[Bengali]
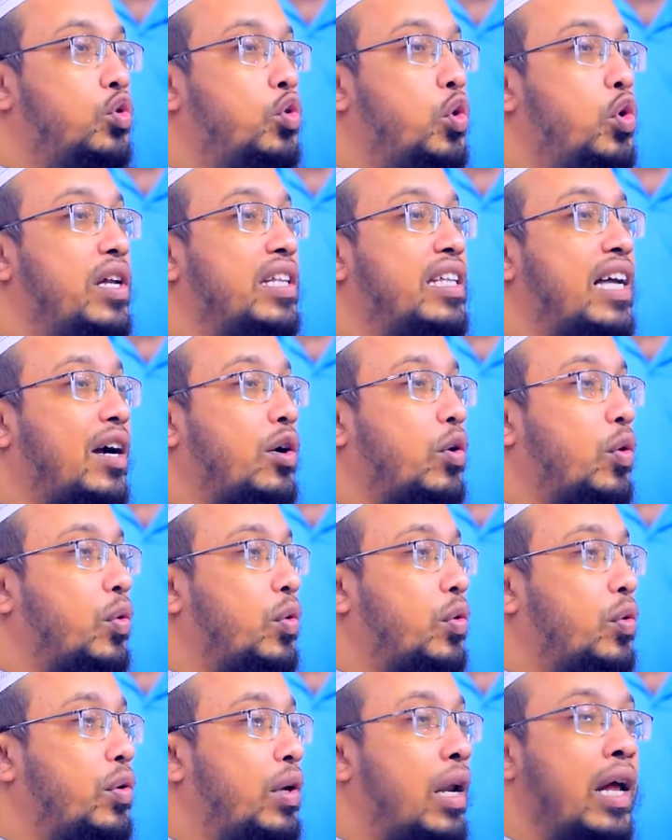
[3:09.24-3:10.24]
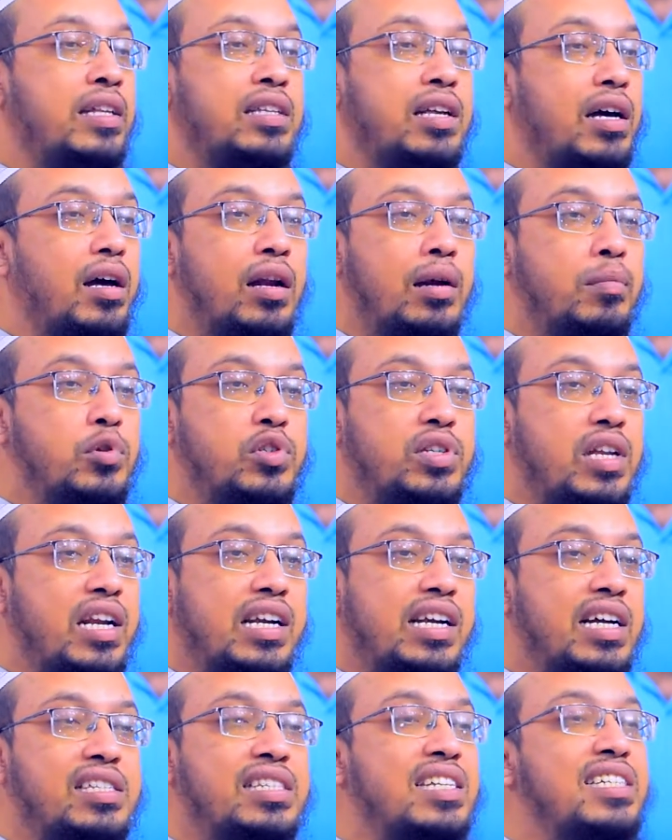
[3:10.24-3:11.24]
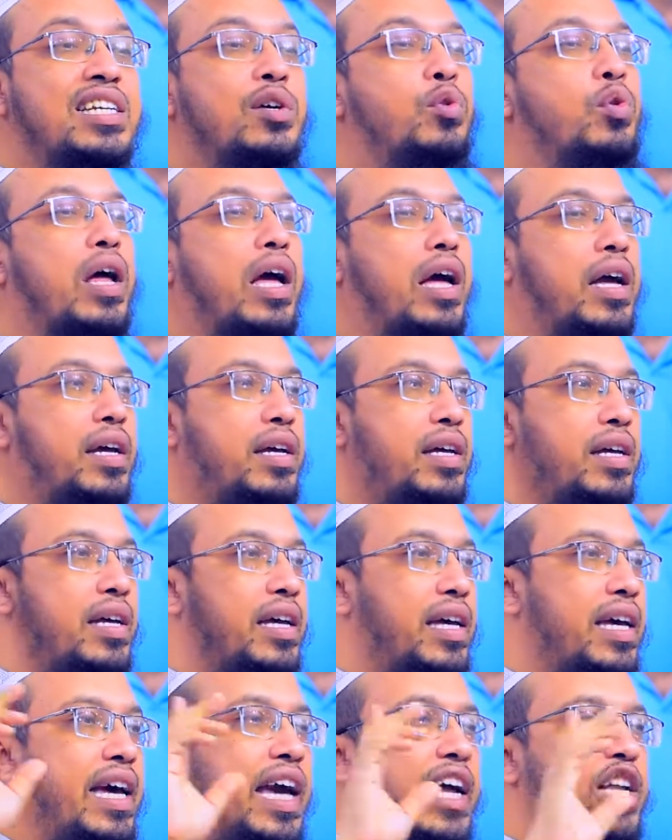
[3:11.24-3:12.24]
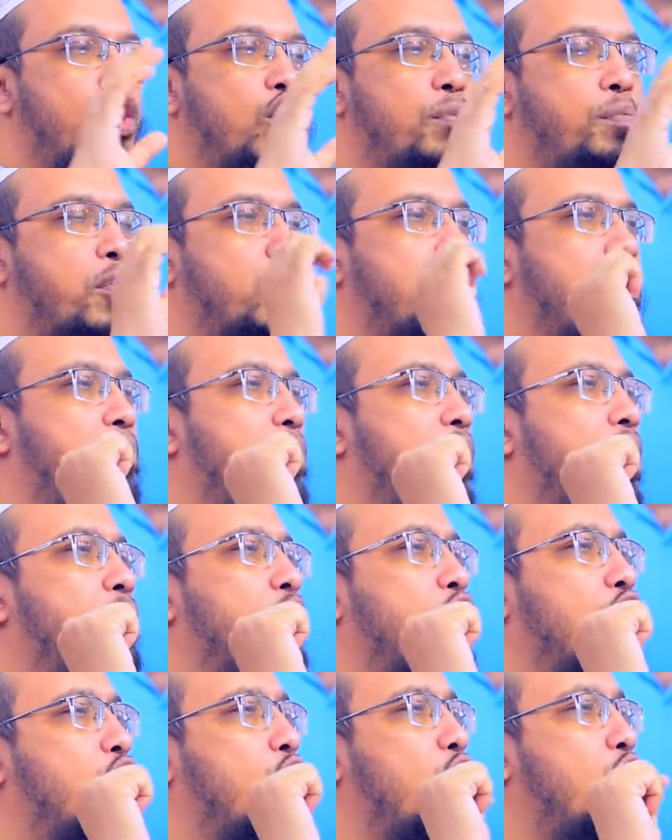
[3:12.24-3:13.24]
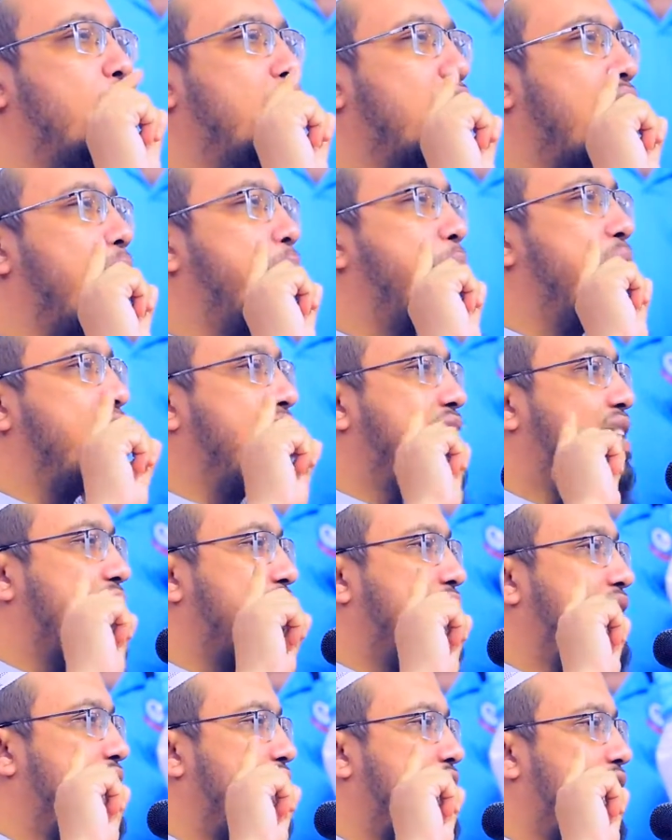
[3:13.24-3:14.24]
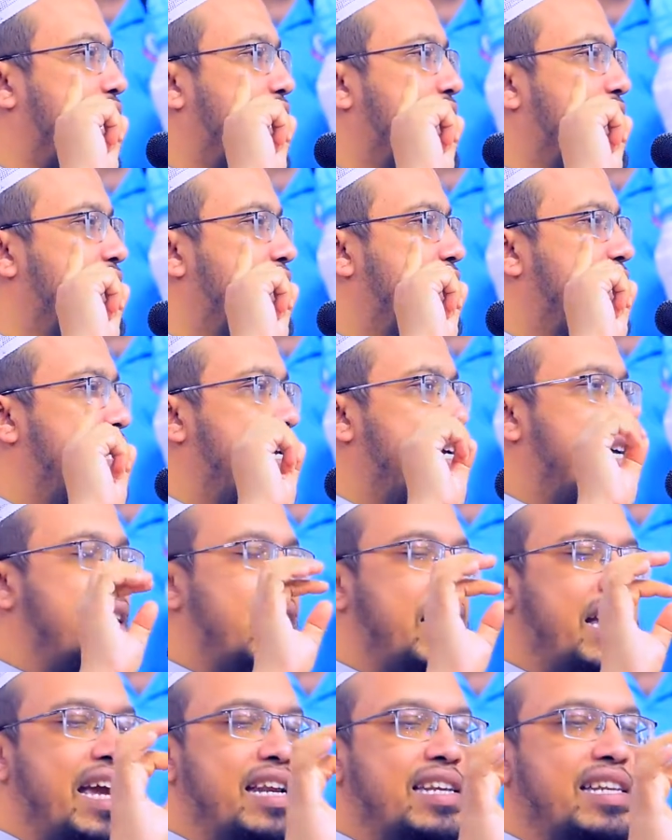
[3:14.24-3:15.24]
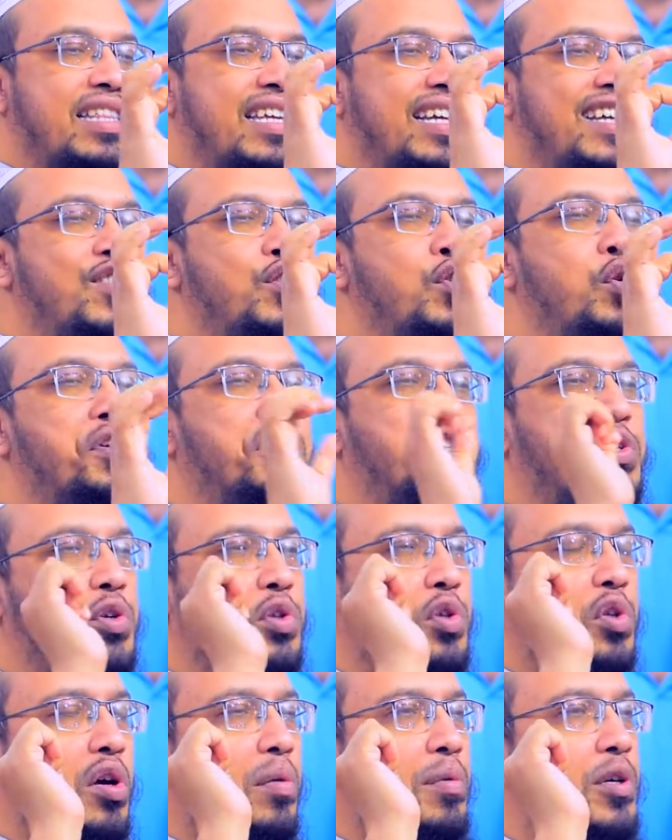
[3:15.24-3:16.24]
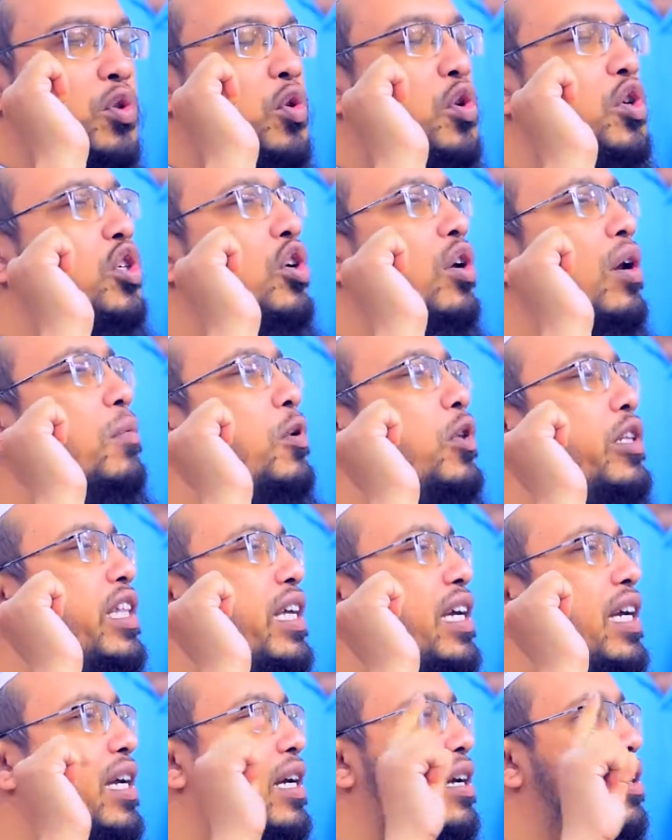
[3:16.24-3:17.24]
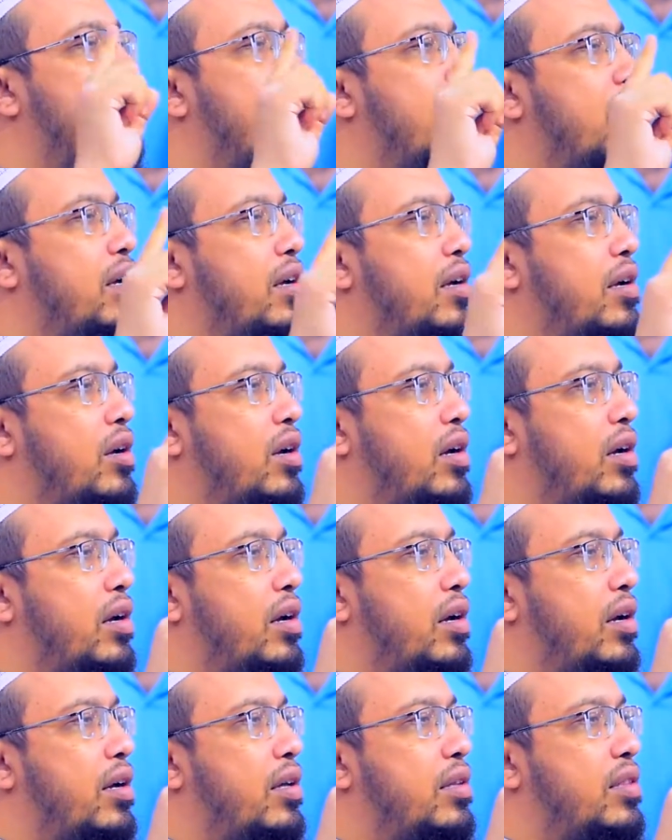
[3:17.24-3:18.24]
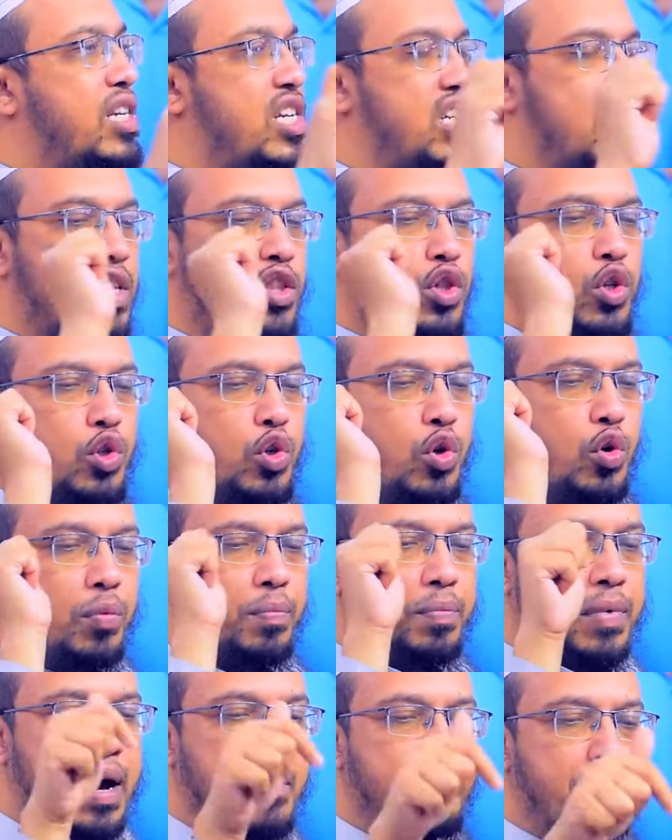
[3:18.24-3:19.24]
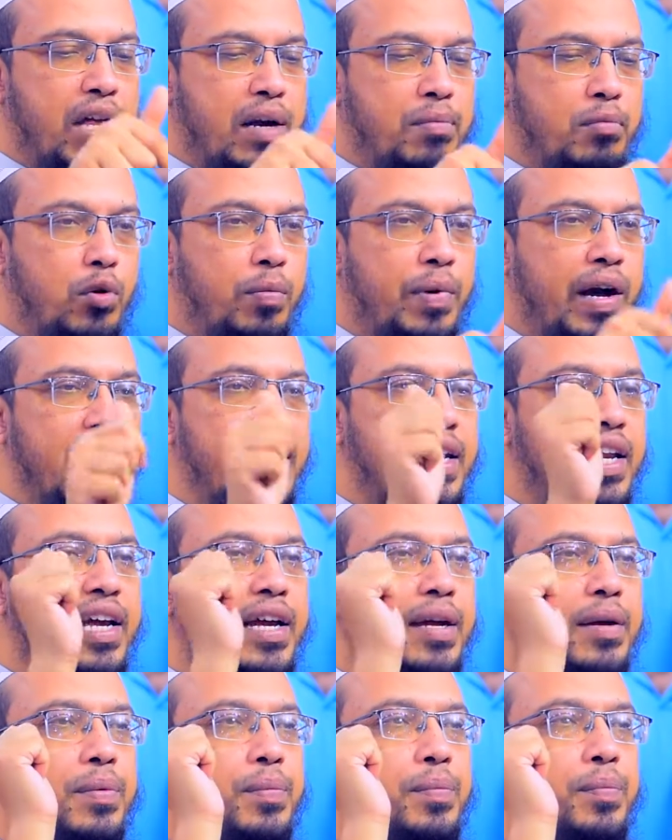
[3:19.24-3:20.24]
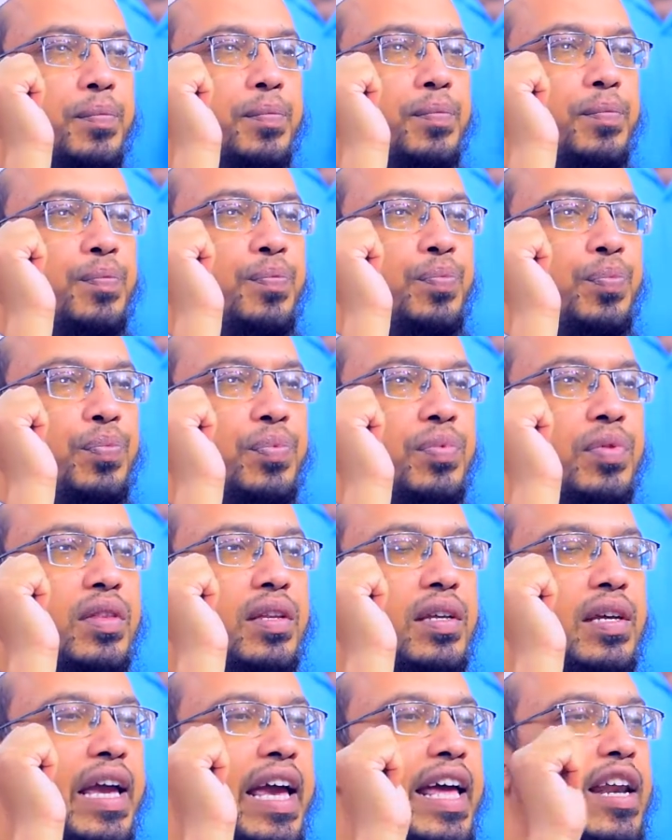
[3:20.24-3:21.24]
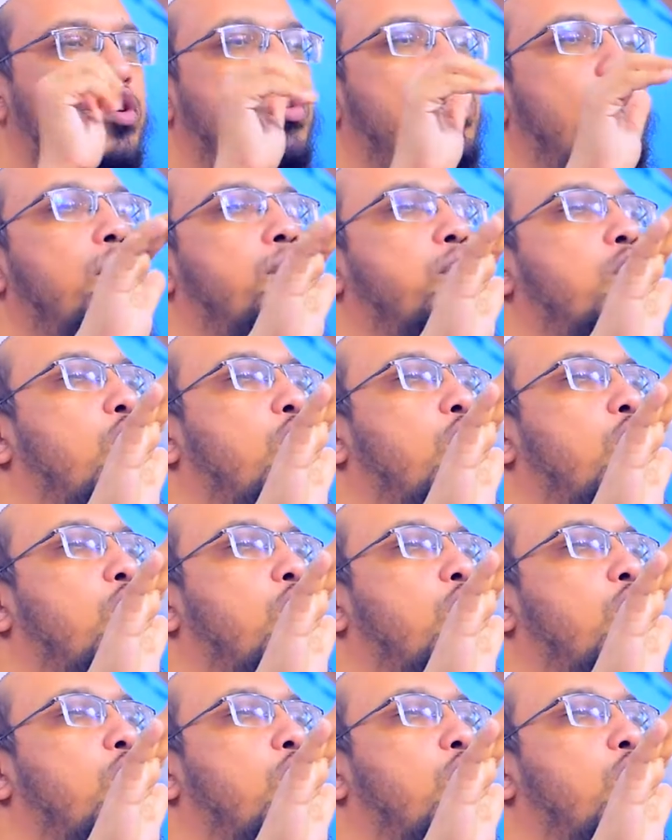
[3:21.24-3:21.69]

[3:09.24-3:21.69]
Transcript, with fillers: দূরে থাকো লাভ জেনার কাছে যেও না এই জন্য প্রথম পরামর্শ হলো যারা বেঁচে থাকতে চান এটা থেকে দূরে সরতে হবে দূরে সরা বলতে দৃষ্টান্ত স্বরূপ আপনার মোবাইলে এরকম